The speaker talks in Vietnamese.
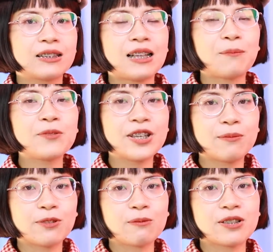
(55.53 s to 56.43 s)
đắm
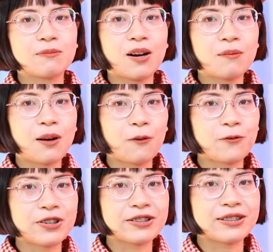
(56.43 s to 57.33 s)
chìm trong sự mơ
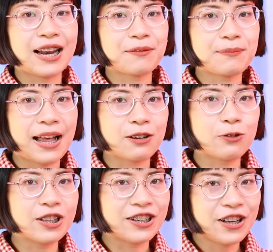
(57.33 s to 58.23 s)
mộng và sự lãng mạn
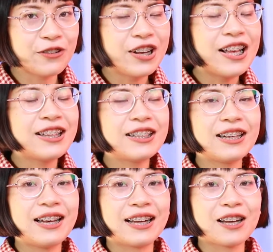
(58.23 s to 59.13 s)
của tình yêu thế cho
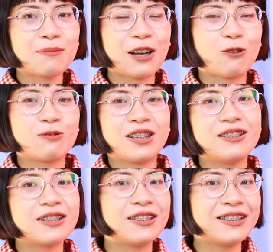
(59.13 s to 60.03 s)
nên là các bạn cũng sẽ
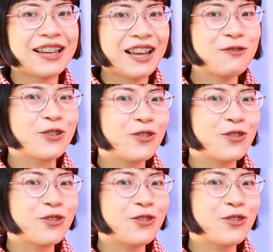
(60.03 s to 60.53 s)
được hưởng cái một